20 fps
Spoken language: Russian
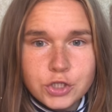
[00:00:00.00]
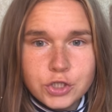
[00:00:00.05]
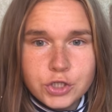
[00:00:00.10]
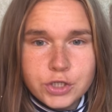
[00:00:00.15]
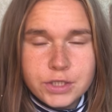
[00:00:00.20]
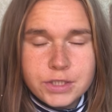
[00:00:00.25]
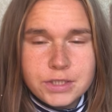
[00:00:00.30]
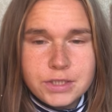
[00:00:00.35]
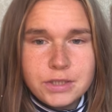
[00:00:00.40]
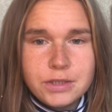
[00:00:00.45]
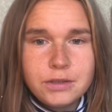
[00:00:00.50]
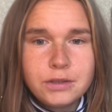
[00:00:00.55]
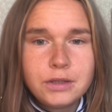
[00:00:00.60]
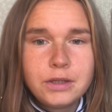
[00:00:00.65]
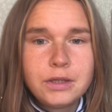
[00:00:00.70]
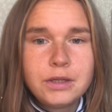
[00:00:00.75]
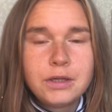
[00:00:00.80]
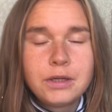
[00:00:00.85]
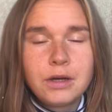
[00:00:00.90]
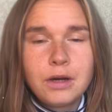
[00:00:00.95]
жизни,
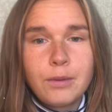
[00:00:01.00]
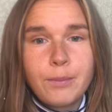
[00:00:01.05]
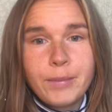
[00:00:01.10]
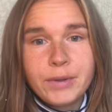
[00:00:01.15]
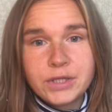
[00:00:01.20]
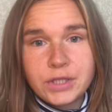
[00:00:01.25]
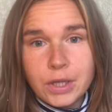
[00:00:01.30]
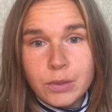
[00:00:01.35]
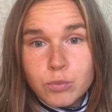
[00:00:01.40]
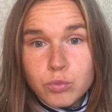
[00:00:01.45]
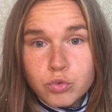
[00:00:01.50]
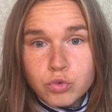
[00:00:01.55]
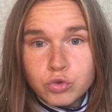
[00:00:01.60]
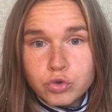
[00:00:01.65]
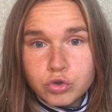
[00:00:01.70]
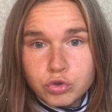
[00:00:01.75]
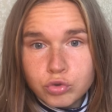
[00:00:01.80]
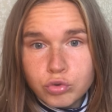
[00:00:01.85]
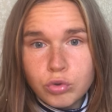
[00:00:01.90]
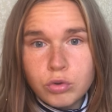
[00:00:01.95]
потому
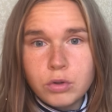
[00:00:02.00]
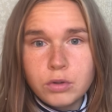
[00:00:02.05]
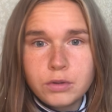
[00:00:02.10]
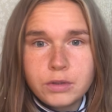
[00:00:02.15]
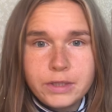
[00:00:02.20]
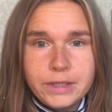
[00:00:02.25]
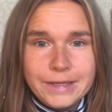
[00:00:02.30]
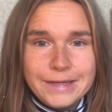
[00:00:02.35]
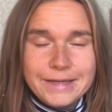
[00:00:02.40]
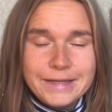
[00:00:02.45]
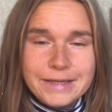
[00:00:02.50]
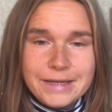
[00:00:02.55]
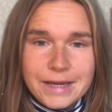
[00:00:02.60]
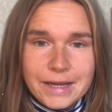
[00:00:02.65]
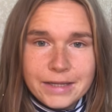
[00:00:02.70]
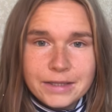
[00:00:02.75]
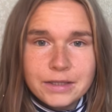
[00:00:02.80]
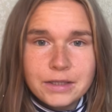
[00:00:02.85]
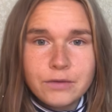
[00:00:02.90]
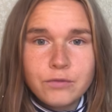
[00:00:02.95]
что или
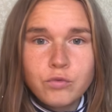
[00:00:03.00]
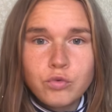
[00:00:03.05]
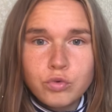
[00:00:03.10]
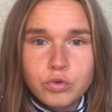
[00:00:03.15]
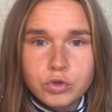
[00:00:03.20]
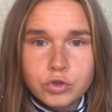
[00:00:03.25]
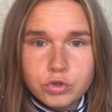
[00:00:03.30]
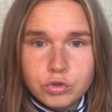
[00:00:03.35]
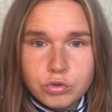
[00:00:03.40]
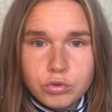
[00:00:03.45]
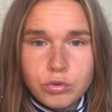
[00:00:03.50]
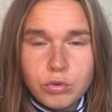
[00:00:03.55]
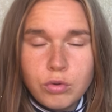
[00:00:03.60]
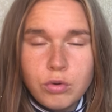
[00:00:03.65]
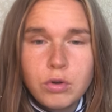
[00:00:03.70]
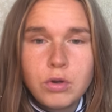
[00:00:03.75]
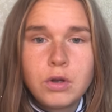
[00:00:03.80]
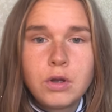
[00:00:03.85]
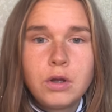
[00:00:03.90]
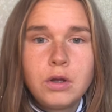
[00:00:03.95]
для того,
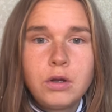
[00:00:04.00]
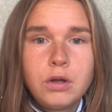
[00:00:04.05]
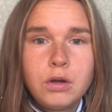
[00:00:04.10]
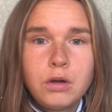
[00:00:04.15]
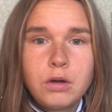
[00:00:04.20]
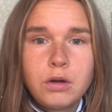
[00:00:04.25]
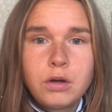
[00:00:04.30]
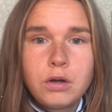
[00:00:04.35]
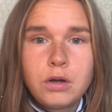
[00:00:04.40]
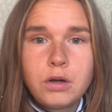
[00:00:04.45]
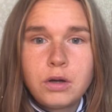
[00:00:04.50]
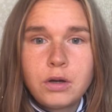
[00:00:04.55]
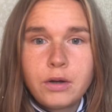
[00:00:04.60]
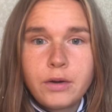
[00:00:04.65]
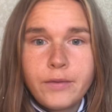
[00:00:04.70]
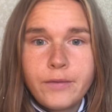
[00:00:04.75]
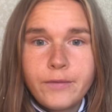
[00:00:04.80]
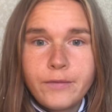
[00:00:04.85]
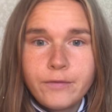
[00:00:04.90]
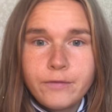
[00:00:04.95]
что
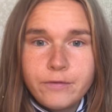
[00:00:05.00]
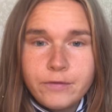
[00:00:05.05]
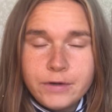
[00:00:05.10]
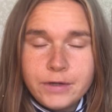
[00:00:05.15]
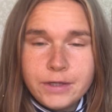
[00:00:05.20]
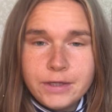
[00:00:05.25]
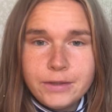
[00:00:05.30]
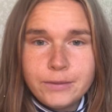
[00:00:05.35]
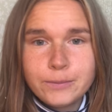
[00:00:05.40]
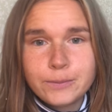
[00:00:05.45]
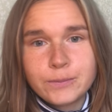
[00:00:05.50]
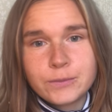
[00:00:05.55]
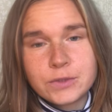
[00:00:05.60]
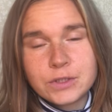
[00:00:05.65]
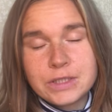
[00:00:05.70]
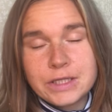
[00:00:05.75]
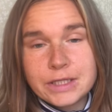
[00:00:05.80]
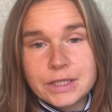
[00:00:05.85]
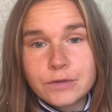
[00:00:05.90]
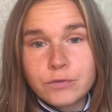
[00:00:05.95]
э, вы
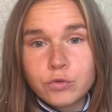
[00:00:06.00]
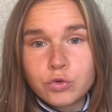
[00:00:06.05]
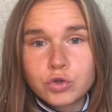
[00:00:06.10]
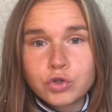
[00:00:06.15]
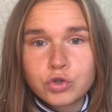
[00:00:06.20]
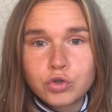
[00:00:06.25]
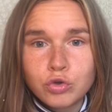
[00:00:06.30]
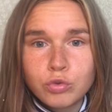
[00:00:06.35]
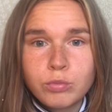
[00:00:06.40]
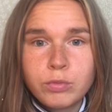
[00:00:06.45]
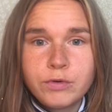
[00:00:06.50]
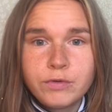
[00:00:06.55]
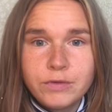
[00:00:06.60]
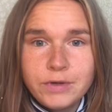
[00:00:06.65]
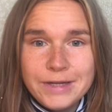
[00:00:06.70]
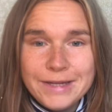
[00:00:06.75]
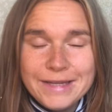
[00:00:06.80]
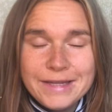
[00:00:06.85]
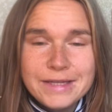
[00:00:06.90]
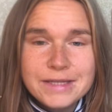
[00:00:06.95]
для того, чтобы
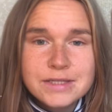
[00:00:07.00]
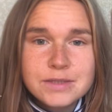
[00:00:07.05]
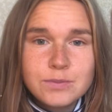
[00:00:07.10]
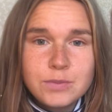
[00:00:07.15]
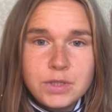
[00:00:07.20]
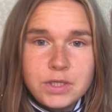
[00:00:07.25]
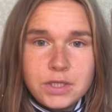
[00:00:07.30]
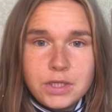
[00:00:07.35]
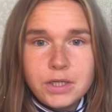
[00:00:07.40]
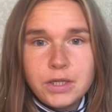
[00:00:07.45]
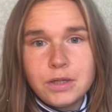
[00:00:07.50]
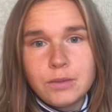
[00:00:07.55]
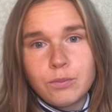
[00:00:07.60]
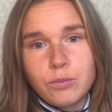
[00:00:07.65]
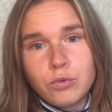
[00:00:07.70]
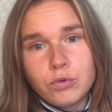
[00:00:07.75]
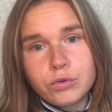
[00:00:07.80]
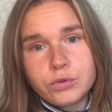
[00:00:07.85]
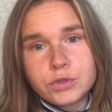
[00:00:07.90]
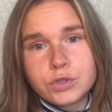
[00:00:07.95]
вы изменили
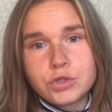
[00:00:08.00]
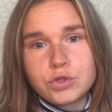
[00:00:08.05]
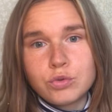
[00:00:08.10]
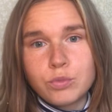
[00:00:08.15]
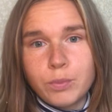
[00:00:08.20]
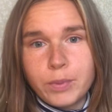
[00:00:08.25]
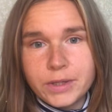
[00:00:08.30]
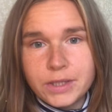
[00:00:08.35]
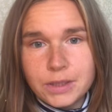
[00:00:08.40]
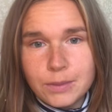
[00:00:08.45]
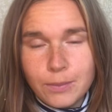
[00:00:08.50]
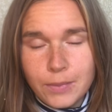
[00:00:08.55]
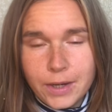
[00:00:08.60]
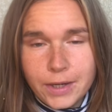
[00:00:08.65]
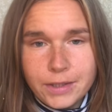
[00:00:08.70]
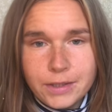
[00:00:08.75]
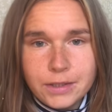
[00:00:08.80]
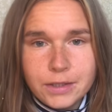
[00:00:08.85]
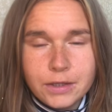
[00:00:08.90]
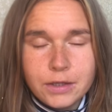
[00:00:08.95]
полностью
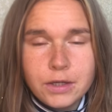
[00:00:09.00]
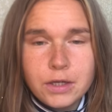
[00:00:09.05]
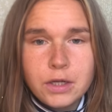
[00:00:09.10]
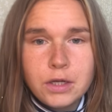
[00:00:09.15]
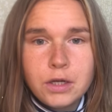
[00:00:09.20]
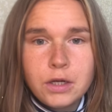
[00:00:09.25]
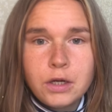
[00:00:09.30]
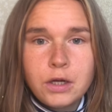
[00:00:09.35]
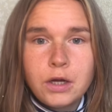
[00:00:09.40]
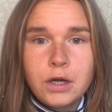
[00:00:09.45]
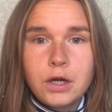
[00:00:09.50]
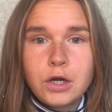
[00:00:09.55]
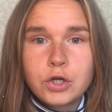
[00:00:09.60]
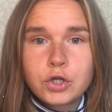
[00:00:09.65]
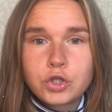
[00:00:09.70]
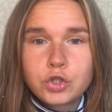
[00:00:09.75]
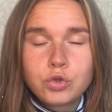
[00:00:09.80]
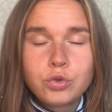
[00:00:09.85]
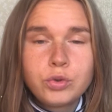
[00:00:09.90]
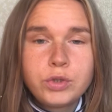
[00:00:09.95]
понимание, э,
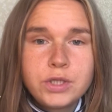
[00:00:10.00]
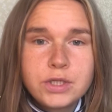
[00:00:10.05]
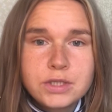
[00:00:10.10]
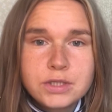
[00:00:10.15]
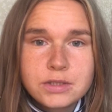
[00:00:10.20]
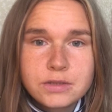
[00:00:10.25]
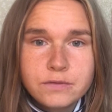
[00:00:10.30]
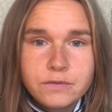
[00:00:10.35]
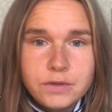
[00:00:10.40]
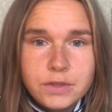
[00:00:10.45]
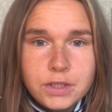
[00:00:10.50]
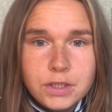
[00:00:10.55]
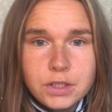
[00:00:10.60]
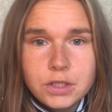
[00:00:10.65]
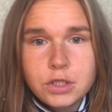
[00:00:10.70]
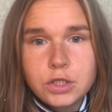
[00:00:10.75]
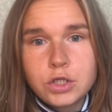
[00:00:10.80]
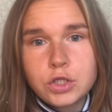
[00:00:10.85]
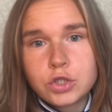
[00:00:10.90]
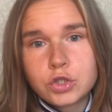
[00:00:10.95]
что есть вы
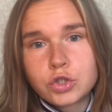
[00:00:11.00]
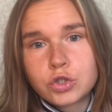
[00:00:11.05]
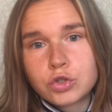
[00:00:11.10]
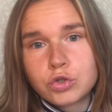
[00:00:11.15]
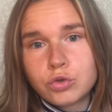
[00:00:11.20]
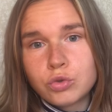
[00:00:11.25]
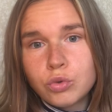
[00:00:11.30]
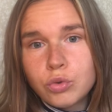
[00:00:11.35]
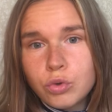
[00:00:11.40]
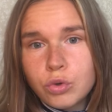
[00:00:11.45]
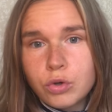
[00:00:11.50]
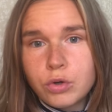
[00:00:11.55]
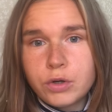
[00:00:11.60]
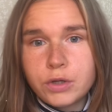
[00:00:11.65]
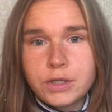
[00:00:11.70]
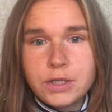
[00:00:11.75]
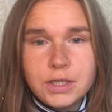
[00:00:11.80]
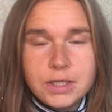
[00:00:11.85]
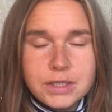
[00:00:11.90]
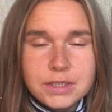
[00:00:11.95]
и что
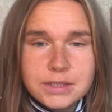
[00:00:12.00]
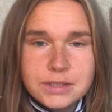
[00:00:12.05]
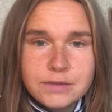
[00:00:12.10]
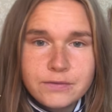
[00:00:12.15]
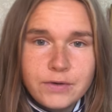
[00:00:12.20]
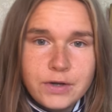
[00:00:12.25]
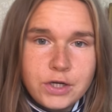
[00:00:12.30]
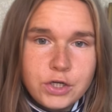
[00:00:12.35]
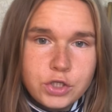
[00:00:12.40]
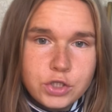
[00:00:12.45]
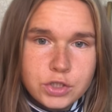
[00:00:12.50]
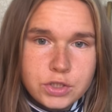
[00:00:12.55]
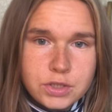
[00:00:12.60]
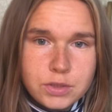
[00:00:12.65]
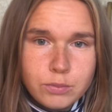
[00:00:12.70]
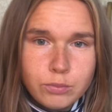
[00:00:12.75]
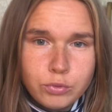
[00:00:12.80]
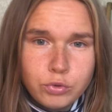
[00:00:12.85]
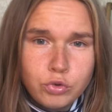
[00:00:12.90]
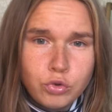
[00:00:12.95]
есть ваши
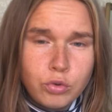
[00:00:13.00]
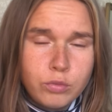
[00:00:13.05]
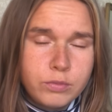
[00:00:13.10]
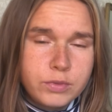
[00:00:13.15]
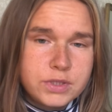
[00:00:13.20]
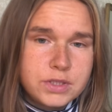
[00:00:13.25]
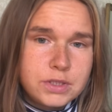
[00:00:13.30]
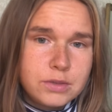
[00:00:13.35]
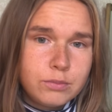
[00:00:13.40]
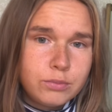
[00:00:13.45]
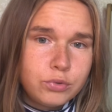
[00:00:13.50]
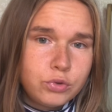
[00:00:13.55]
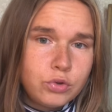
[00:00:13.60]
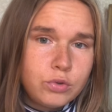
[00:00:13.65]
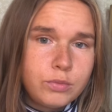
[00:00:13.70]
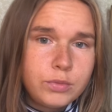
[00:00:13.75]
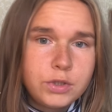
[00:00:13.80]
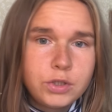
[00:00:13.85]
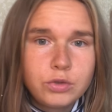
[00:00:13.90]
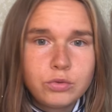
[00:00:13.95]
симптомы.
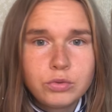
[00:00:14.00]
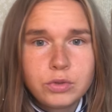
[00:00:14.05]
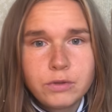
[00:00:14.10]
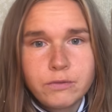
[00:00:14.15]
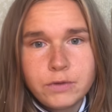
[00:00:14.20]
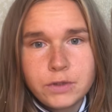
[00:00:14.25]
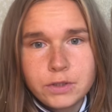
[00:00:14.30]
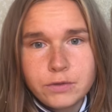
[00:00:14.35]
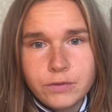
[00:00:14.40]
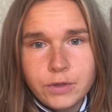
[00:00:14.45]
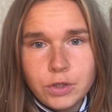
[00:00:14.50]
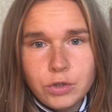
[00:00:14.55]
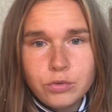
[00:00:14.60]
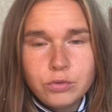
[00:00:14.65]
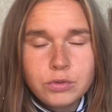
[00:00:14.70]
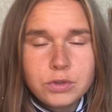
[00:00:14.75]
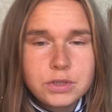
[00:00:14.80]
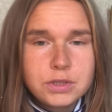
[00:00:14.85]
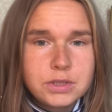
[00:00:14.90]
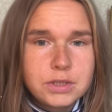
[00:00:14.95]
Симптомы
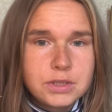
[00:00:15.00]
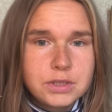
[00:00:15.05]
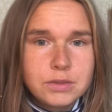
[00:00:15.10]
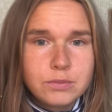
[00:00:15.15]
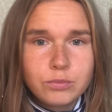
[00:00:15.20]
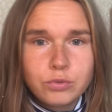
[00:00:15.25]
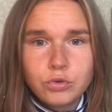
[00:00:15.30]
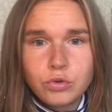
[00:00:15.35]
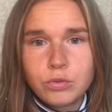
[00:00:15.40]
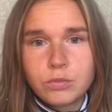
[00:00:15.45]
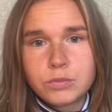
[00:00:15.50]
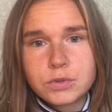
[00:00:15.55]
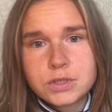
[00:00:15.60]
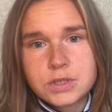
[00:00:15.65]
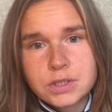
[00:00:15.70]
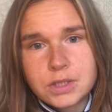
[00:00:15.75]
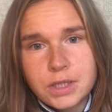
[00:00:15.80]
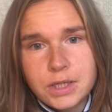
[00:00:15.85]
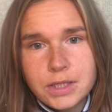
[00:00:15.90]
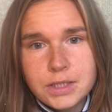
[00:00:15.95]
неудовлетворенности, симптомы
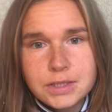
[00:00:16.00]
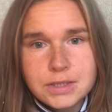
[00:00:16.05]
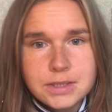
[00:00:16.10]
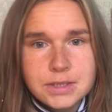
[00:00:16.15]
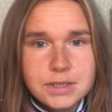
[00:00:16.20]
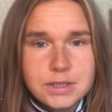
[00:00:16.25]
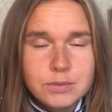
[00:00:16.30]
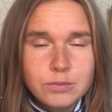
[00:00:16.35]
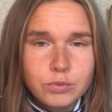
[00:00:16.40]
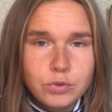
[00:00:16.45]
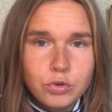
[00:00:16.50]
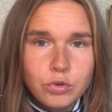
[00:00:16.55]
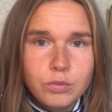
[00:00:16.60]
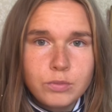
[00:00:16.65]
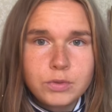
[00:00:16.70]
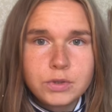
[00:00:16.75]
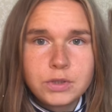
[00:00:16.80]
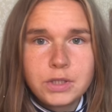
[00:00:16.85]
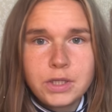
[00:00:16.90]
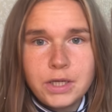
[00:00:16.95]
стресса,
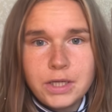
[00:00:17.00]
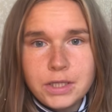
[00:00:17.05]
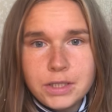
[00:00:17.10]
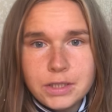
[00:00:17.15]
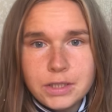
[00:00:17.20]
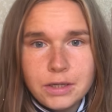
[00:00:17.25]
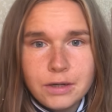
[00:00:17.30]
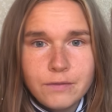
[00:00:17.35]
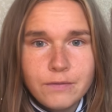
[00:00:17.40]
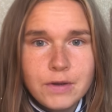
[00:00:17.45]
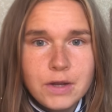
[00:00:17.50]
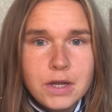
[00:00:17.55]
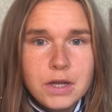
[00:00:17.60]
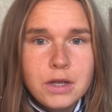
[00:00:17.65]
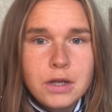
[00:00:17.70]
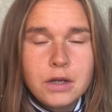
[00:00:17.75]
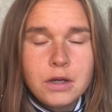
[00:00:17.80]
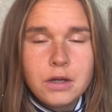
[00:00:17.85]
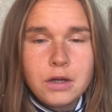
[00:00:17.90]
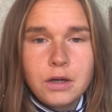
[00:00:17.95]
симптомы триггеров,
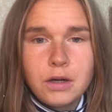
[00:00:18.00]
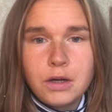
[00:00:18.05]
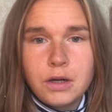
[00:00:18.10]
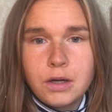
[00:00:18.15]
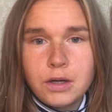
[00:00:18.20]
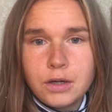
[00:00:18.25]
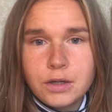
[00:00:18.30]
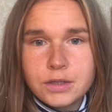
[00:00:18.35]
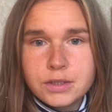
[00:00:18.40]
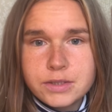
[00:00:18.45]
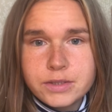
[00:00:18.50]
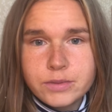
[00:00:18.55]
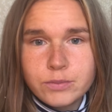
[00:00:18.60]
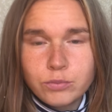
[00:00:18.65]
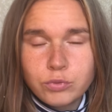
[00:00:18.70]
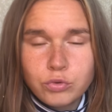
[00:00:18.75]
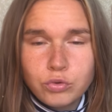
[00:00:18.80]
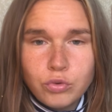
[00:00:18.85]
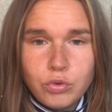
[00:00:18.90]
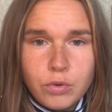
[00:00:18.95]

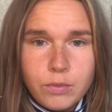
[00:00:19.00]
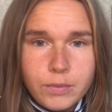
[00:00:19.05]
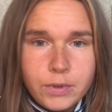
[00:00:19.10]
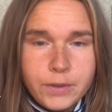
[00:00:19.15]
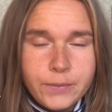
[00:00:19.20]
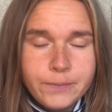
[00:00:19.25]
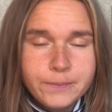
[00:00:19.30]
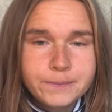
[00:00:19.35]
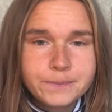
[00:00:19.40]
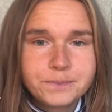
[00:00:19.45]
симптомы